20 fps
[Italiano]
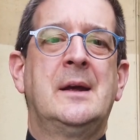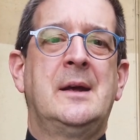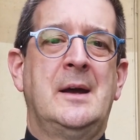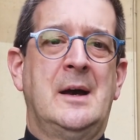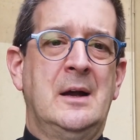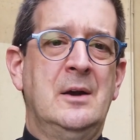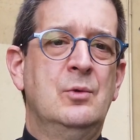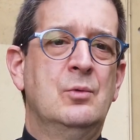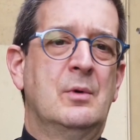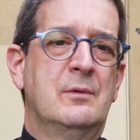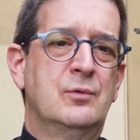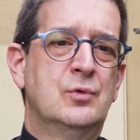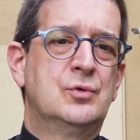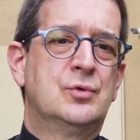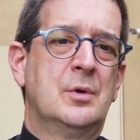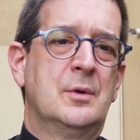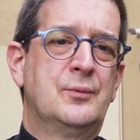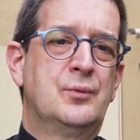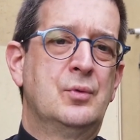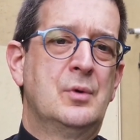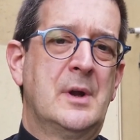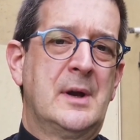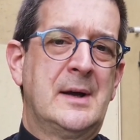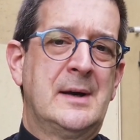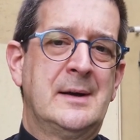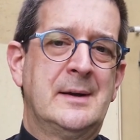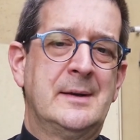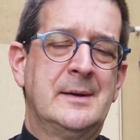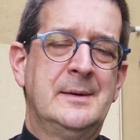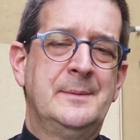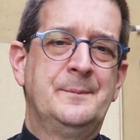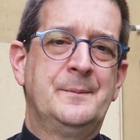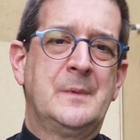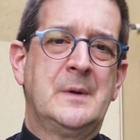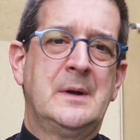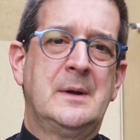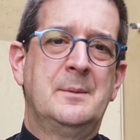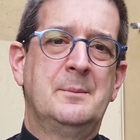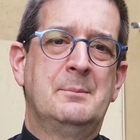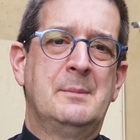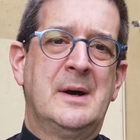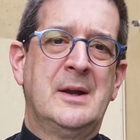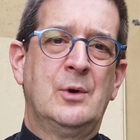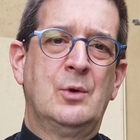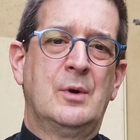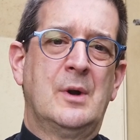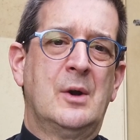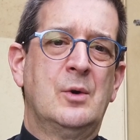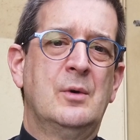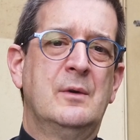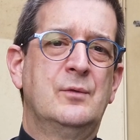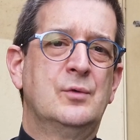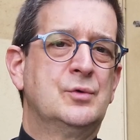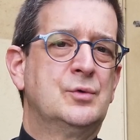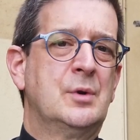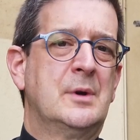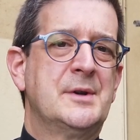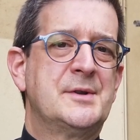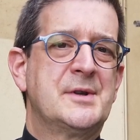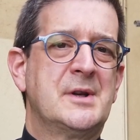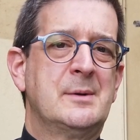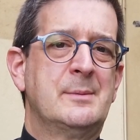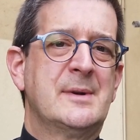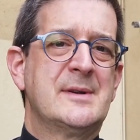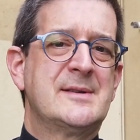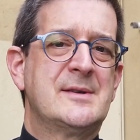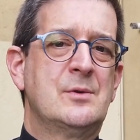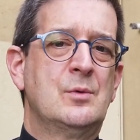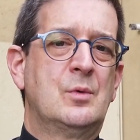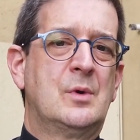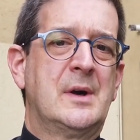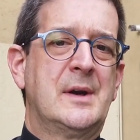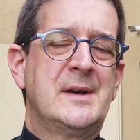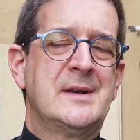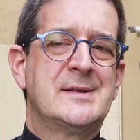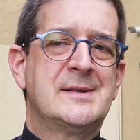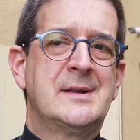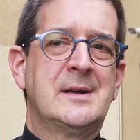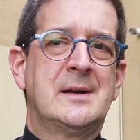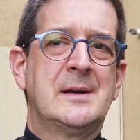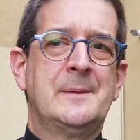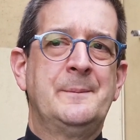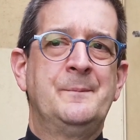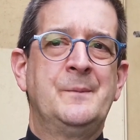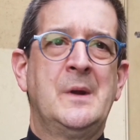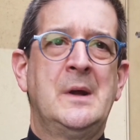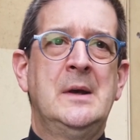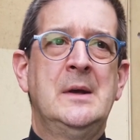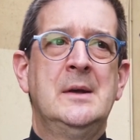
che hanno avuto il funerale ma non hanno avuto la celebrazione eucaristica